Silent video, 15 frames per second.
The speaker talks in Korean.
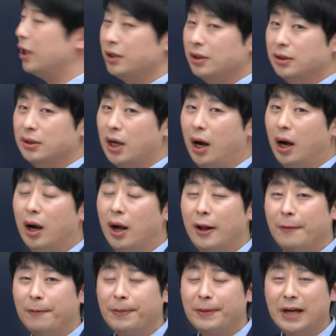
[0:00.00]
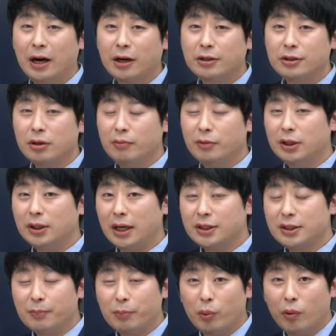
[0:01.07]
사실상 약점을
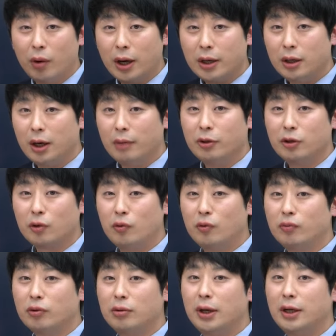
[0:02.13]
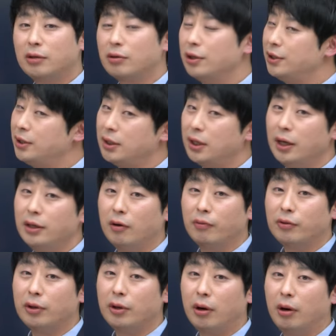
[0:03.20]
다시 보완을 하면서 공부를 할 그런 시간이
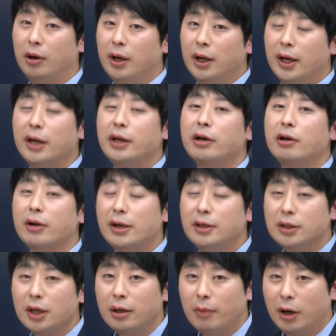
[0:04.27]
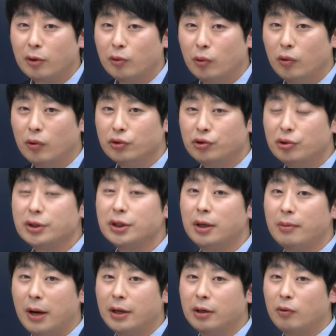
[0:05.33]
없어요. 해야 될 게 굉장히 많고 주어진
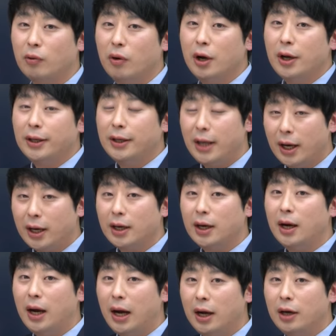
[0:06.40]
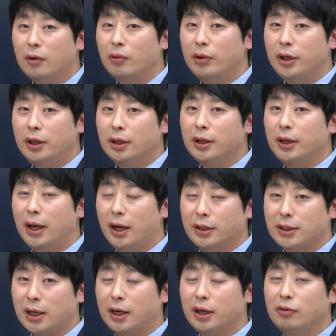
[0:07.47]
게 많고 내가 알고 있는 내가
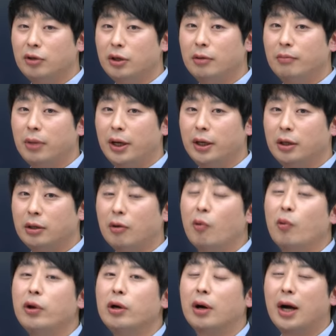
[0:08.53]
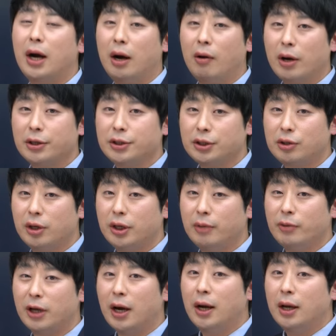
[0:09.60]
잘할 수 있는 바에 대해서 오히려 강화를 시켜야
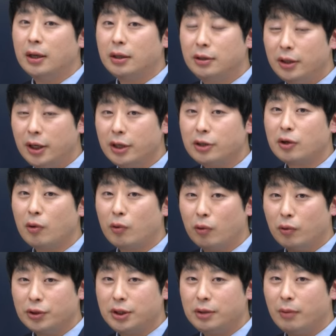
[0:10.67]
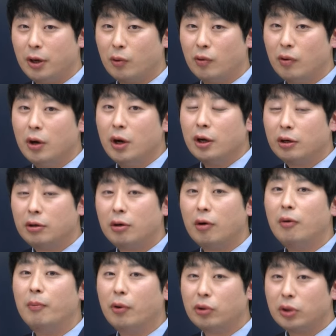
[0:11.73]
됩니다. 그게 전공 심하고
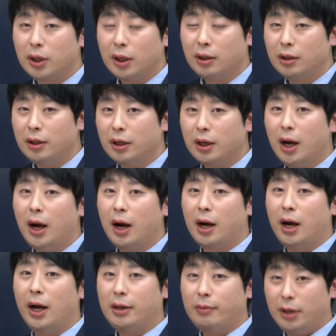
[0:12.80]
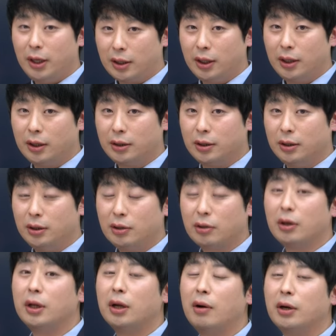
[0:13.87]
그걸 못했으니까 아까 아이비 학생 같은
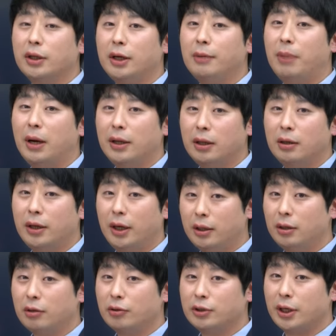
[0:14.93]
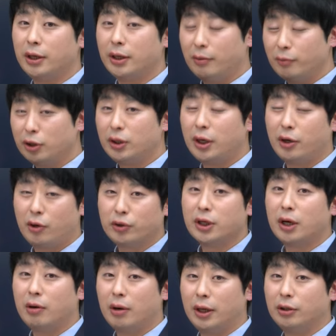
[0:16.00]
그런 상황들이 발생을 했을 거잖아요. 3년 때
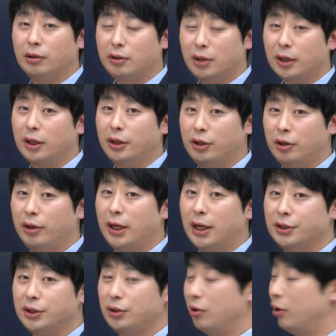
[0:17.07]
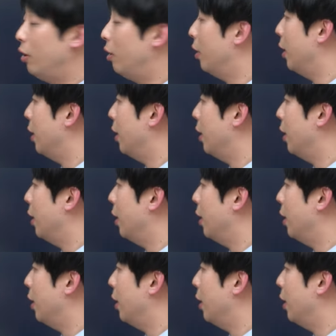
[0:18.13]
경제학과 같은 그 학생 기억이 나시죠?